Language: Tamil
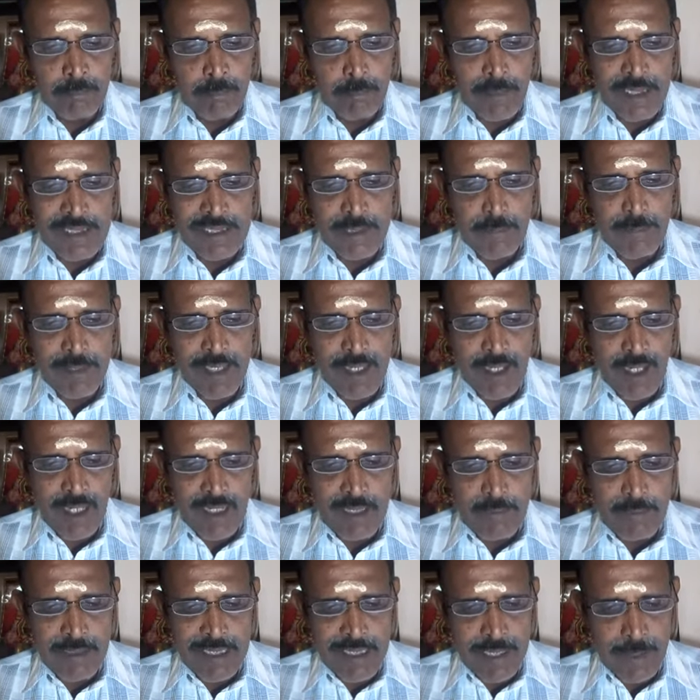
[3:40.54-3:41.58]
பச்சை பயிருக்கு
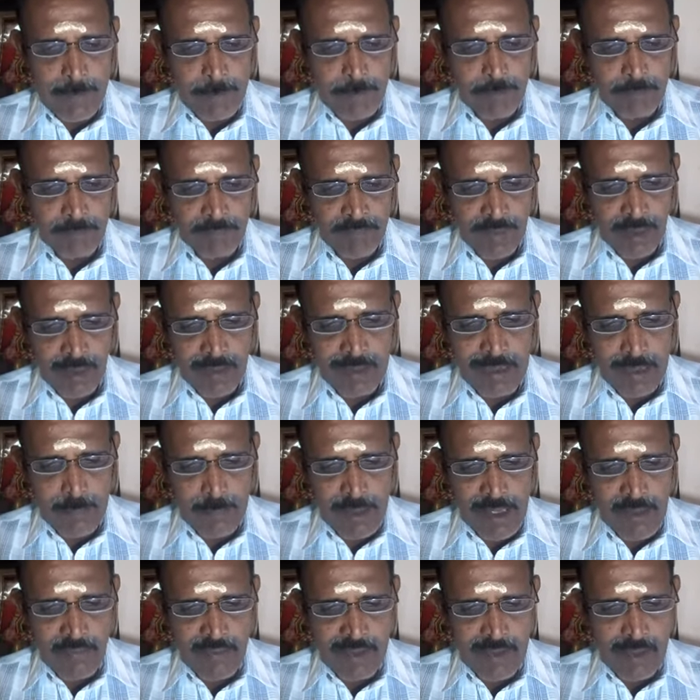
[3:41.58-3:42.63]
அதிபதி அதே
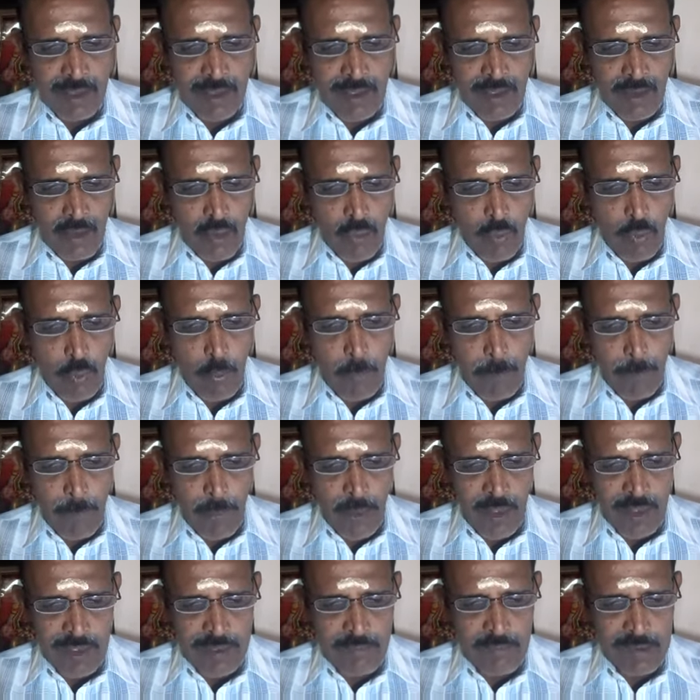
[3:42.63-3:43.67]
மாதிரி வந்து
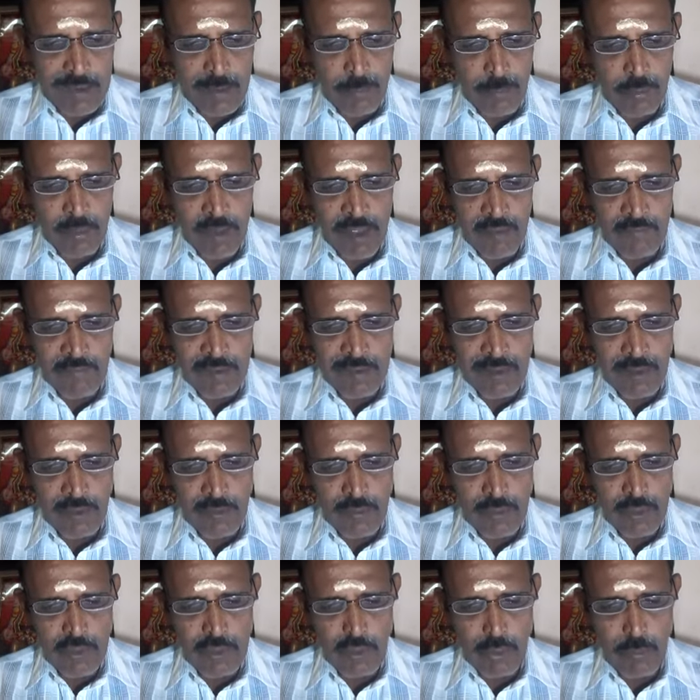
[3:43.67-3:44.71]
உப்புக்கு அதிபதி புதன் வந்து
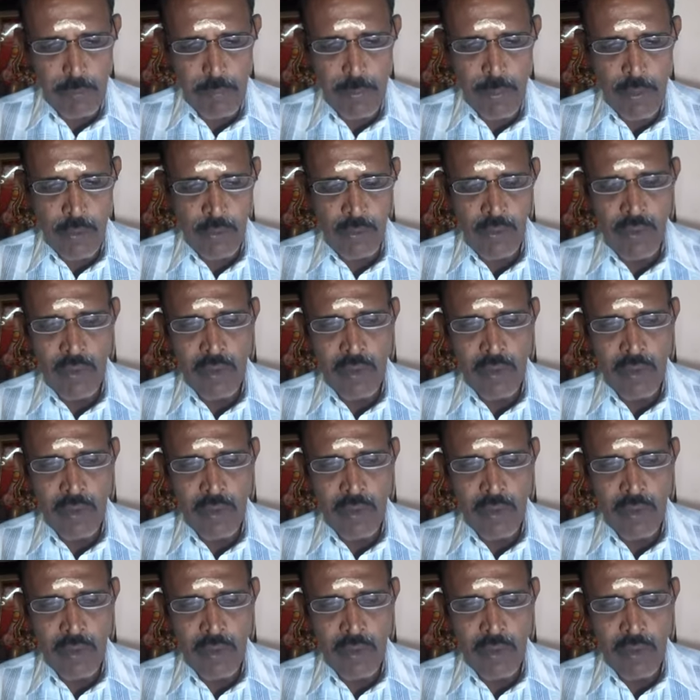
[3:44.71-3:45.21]
கொஞ்சம் உப்பு